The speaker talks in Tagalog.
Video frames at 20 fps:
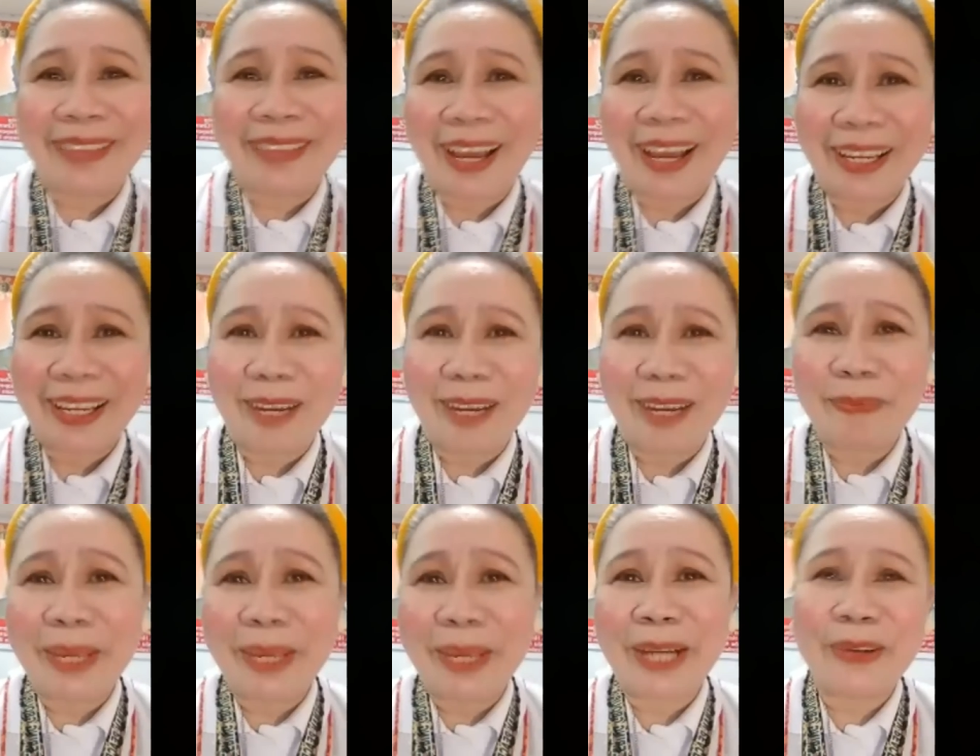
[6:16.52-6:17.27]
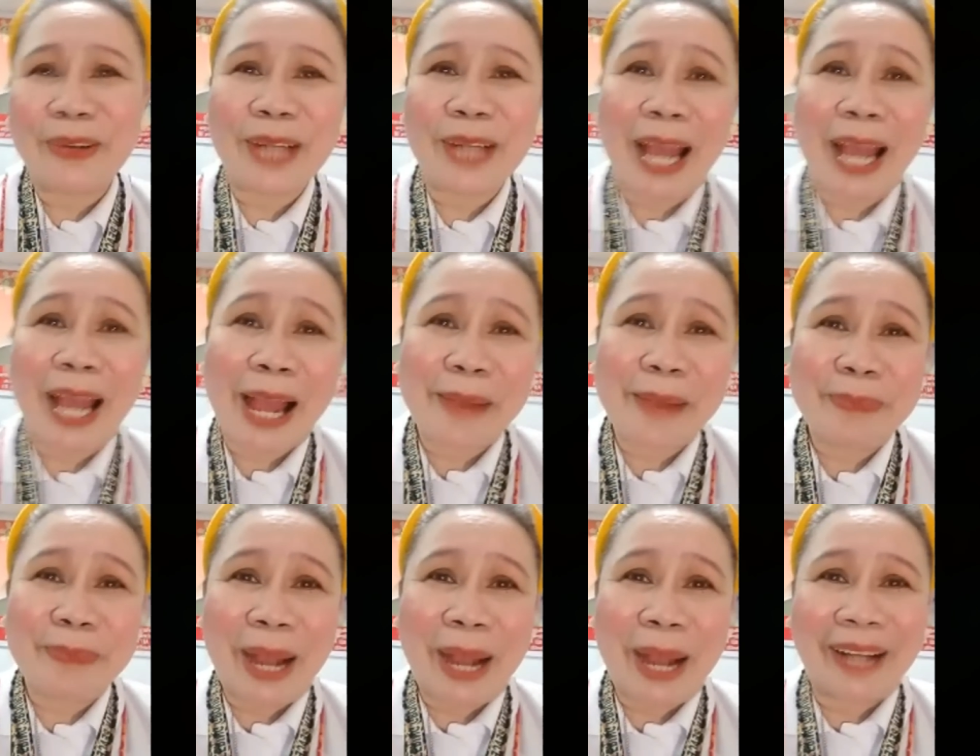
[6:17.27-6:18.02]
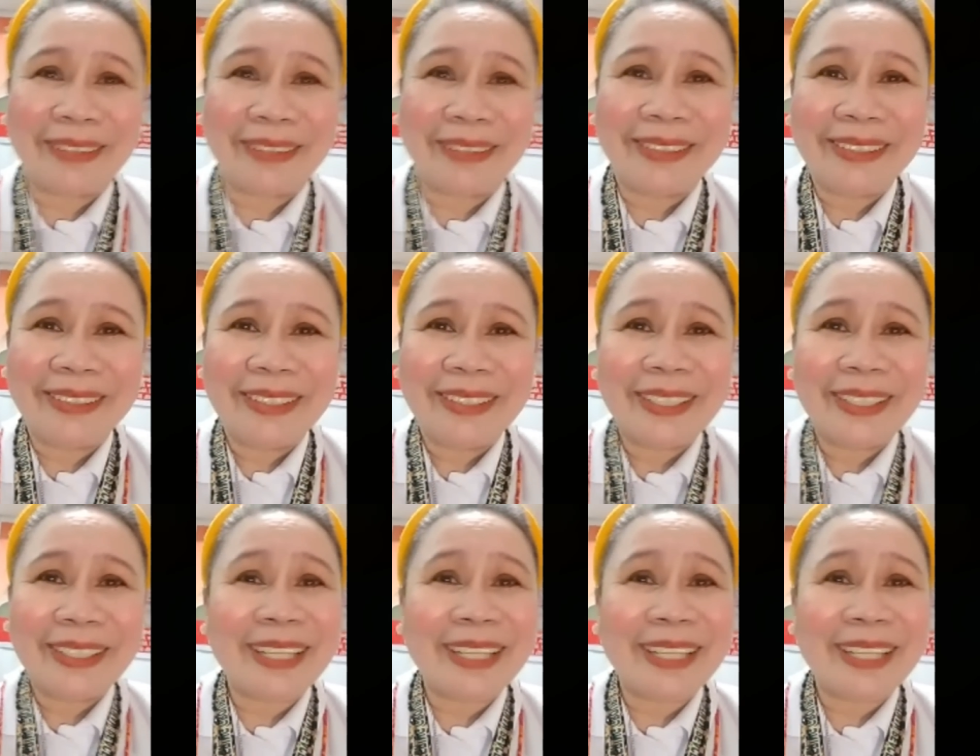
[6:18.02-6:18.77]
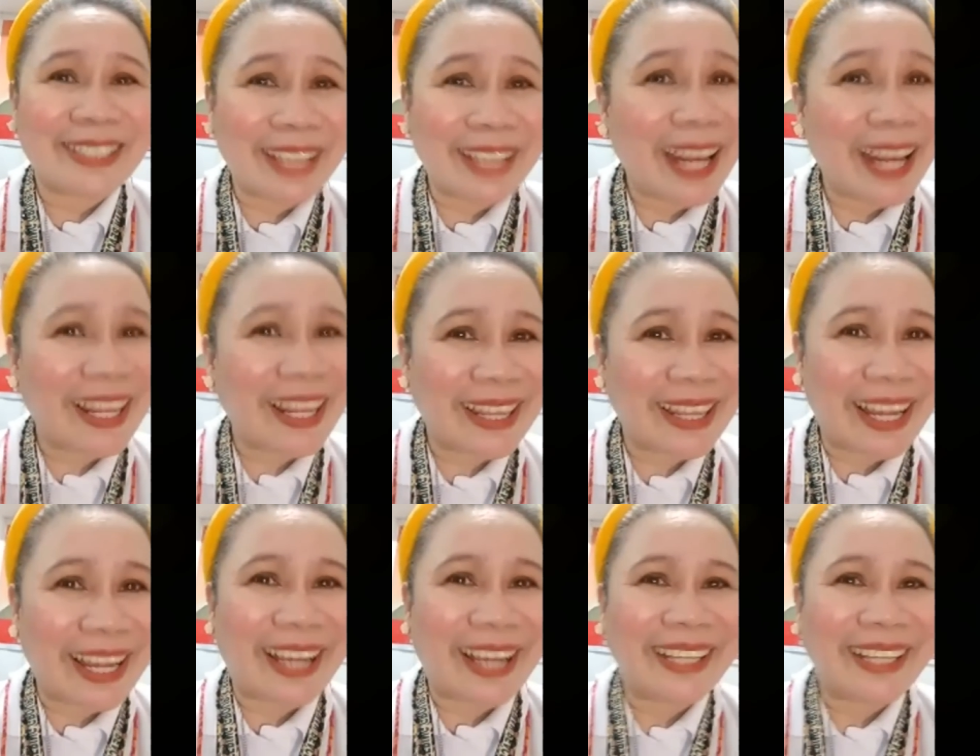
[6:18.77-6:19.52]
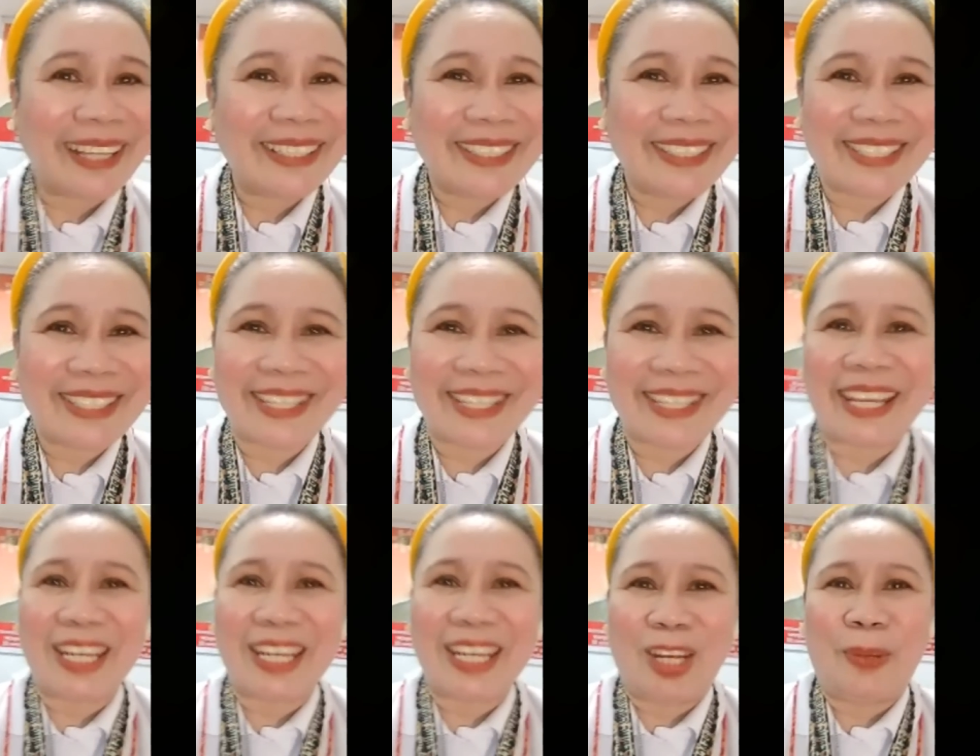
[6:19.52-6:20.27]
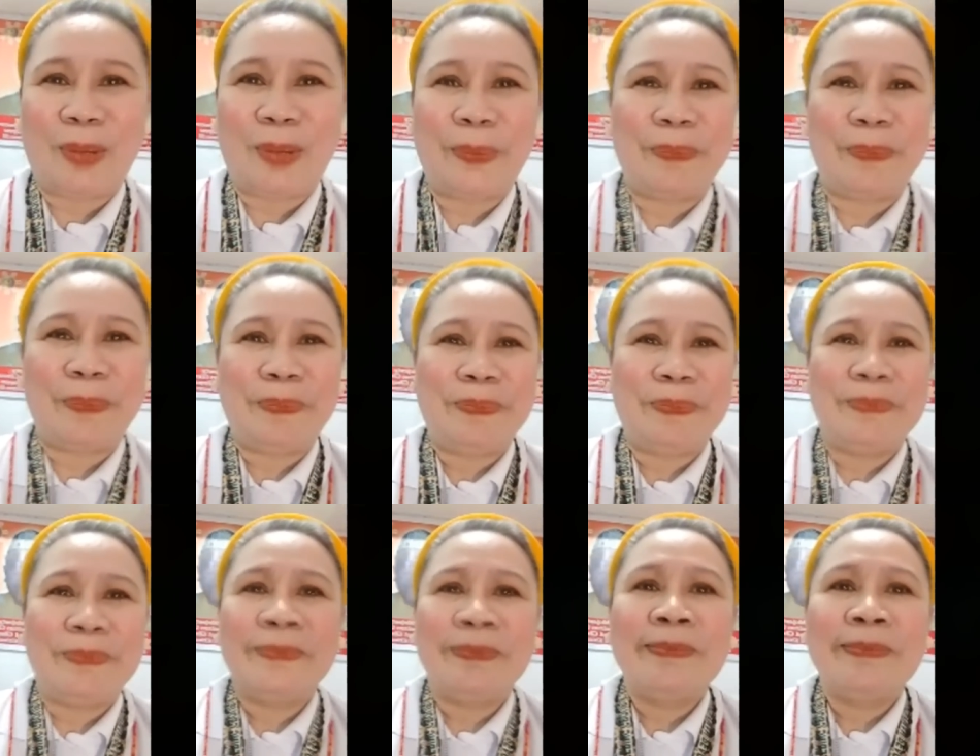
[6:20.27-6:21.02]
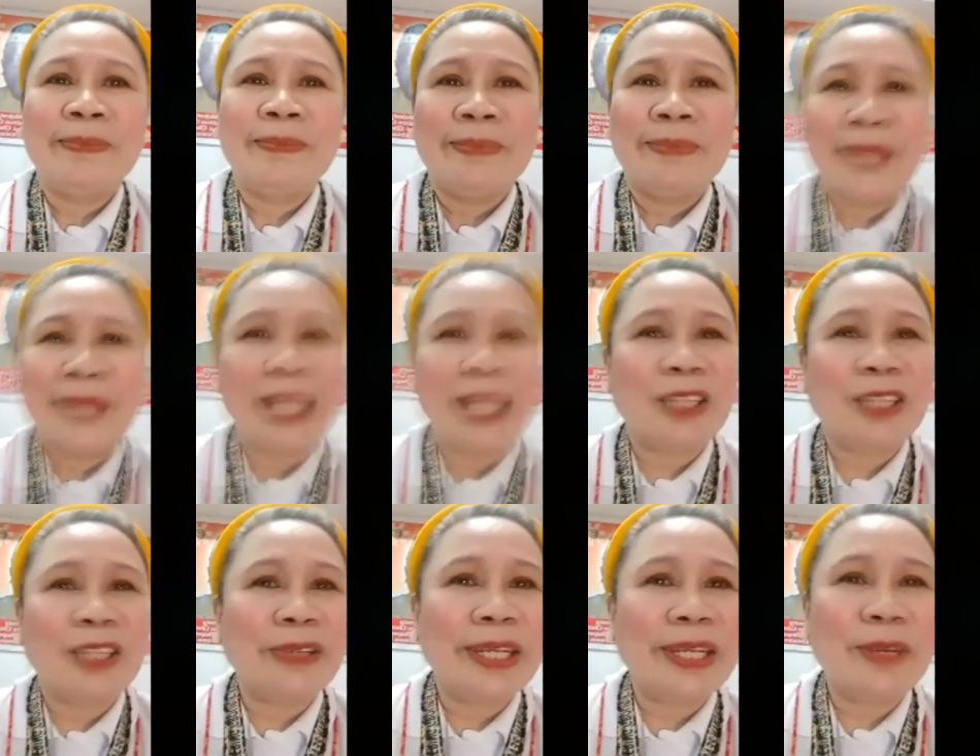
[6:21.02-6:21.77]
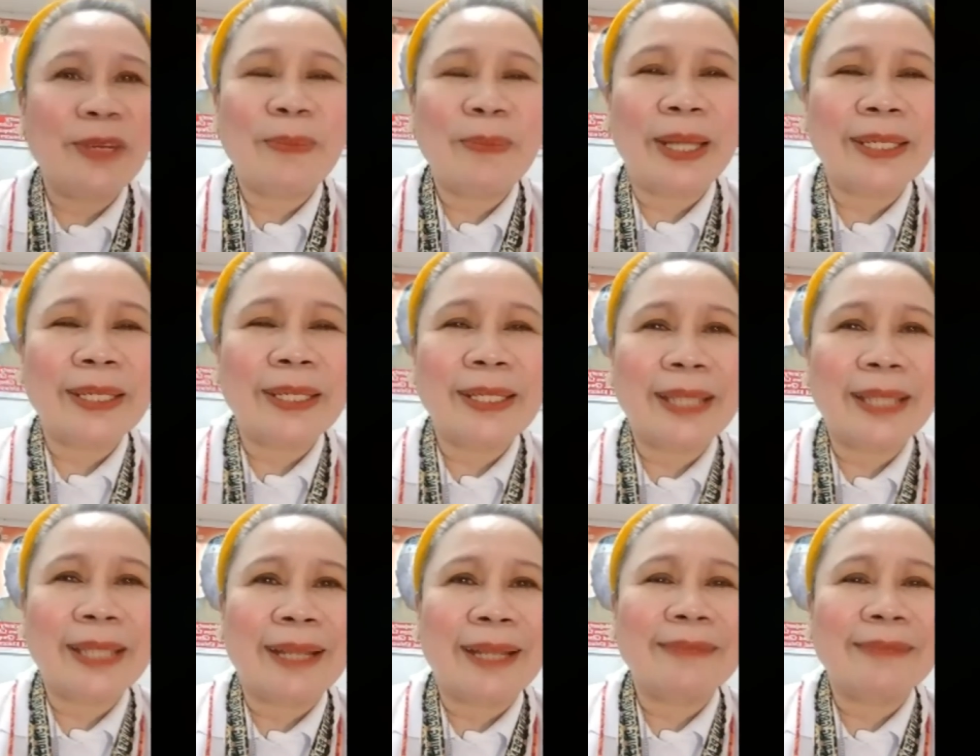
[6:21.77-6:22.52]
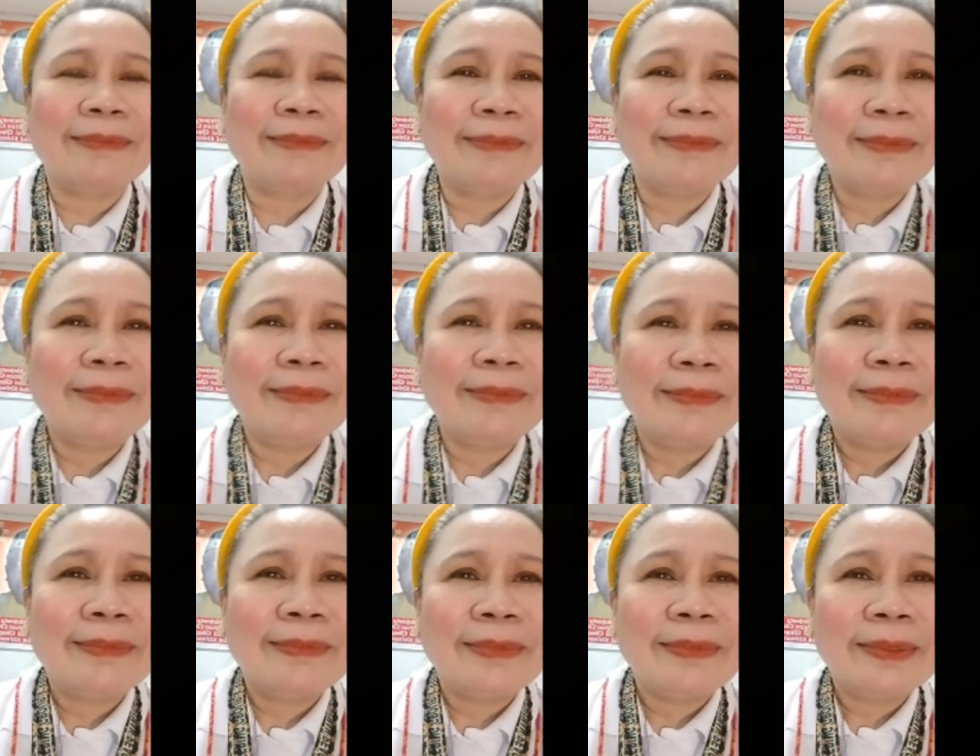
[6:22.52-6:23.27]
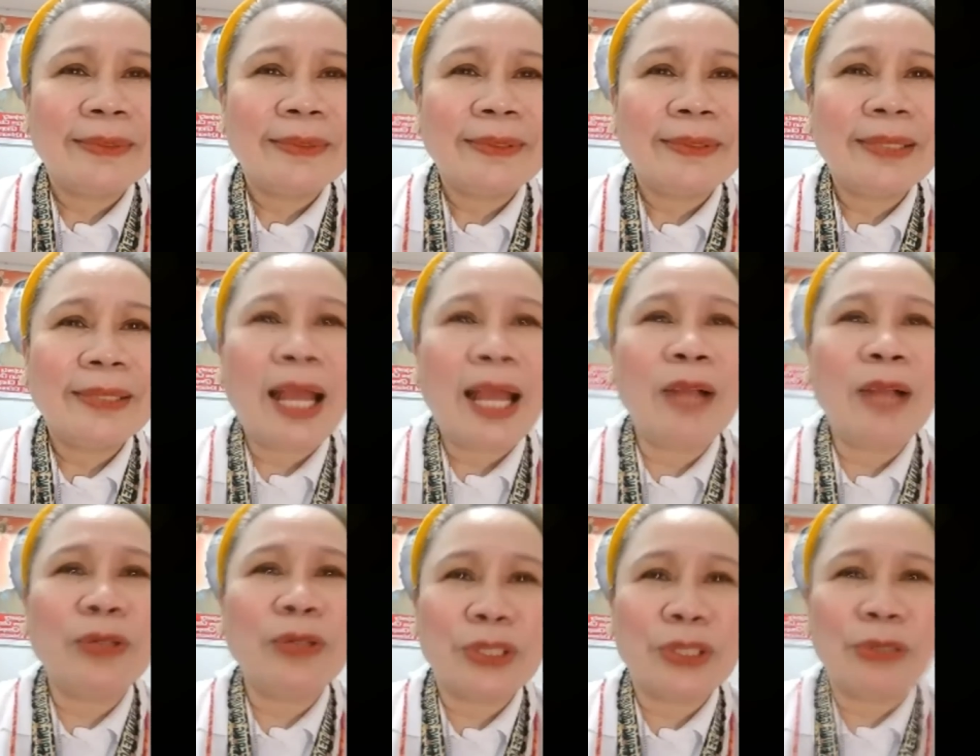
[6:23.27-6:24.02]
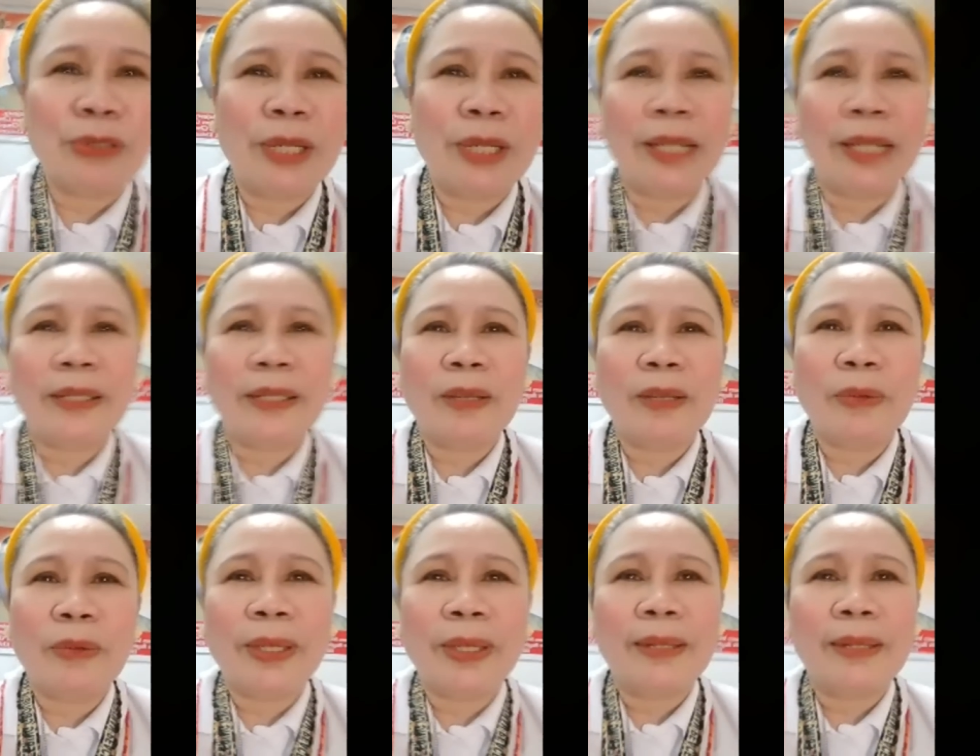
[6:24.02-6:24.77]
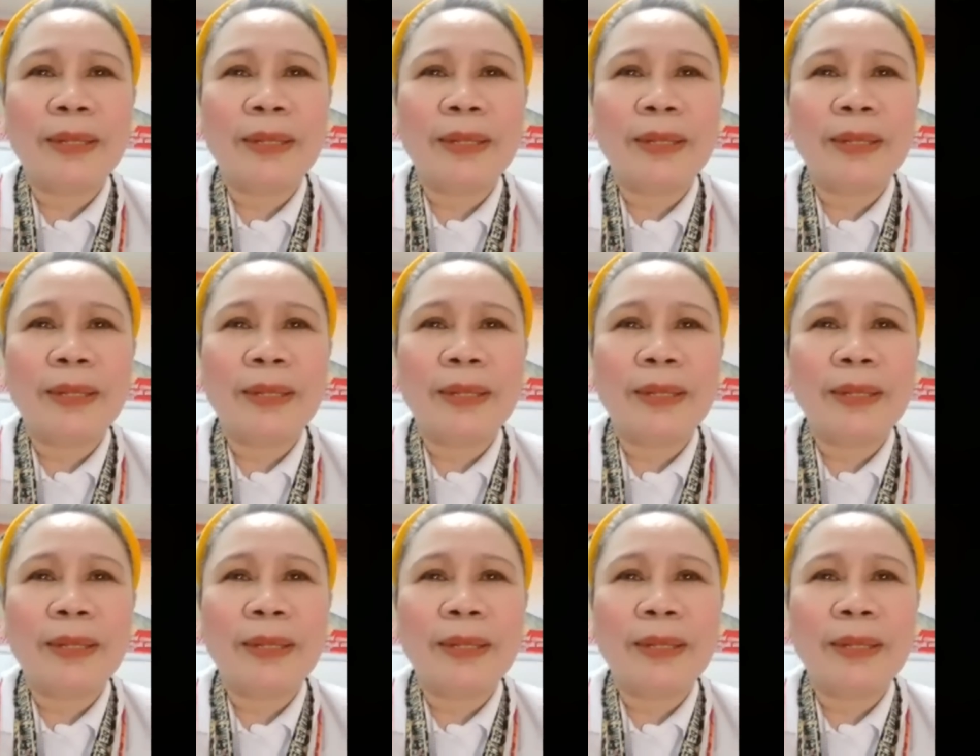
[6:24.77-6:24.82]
Ipagdasal natin dahil hindi lamang ako ang sinasaktan, lalo na ang mahal na hari.